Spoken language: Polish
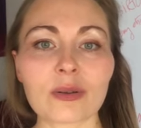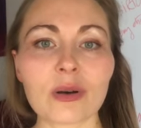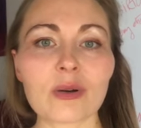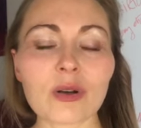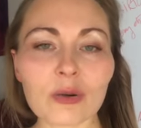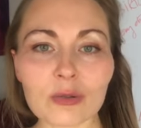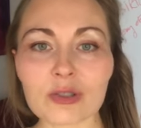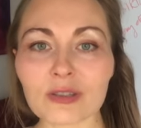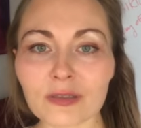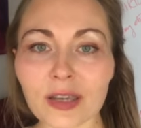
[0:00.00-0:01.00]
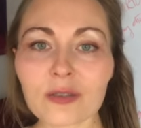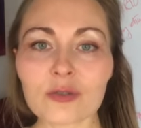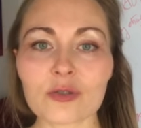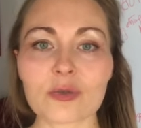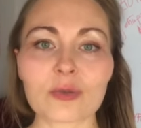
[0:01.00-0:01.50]
około
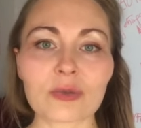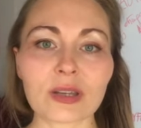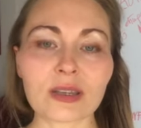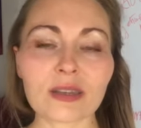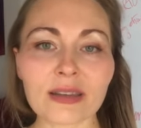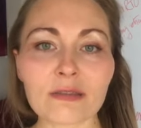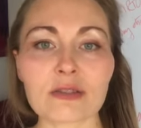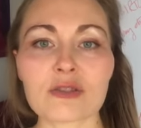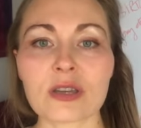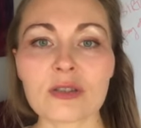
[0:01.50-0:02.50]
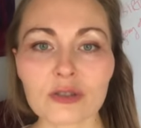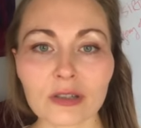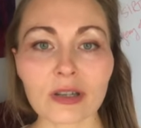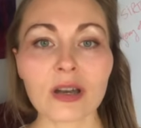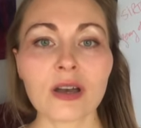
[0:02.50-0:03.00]
dziewięciu takich
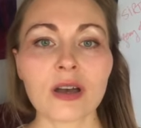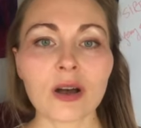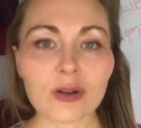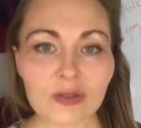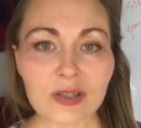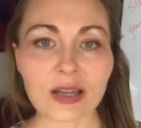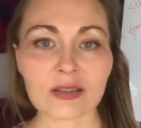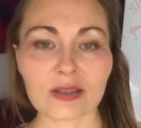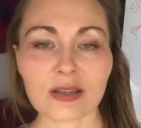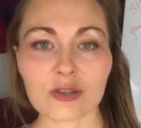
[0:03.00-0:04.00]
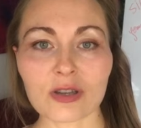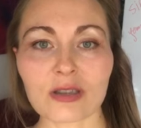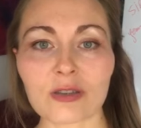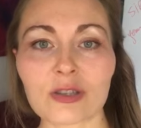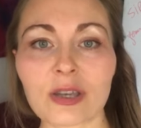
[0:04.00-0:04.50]
najważniejszych oznak
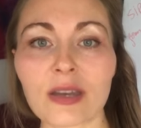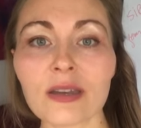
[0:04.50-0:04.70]
starzenia się.